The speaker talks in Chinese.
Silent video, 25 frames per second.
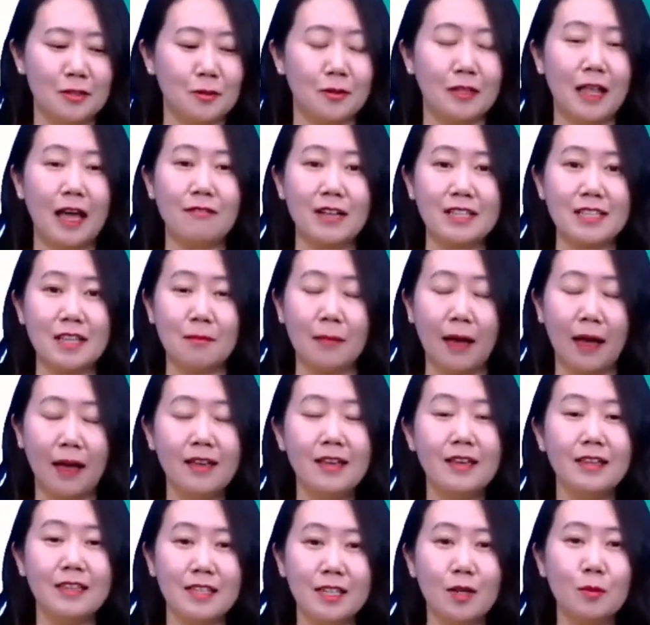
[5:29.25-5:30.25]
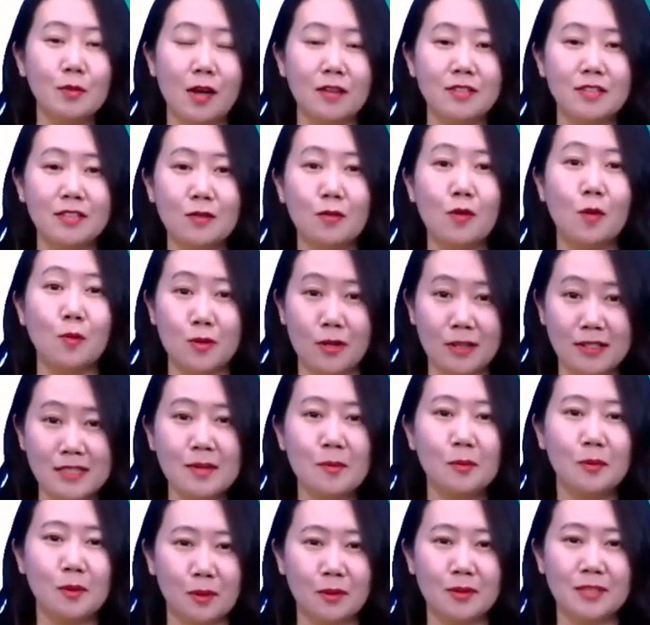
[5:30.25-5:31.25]
所以大家发现吧，一个不小心，我们学了
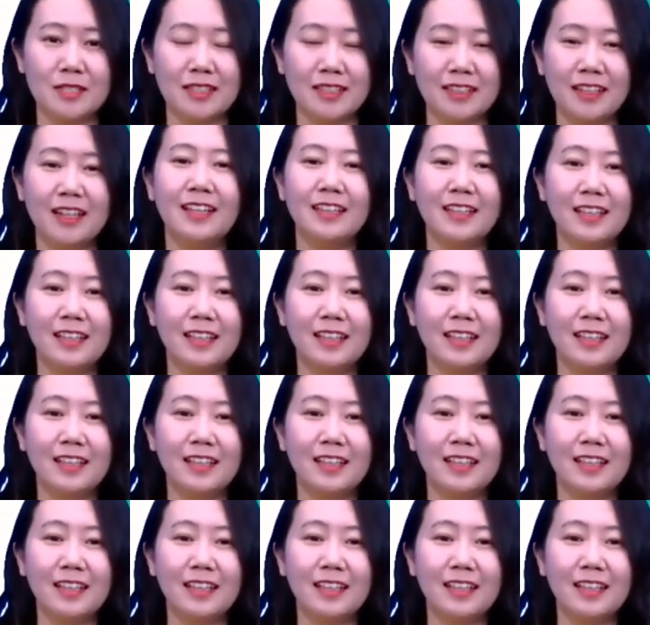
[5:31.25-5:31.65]
这么多东西。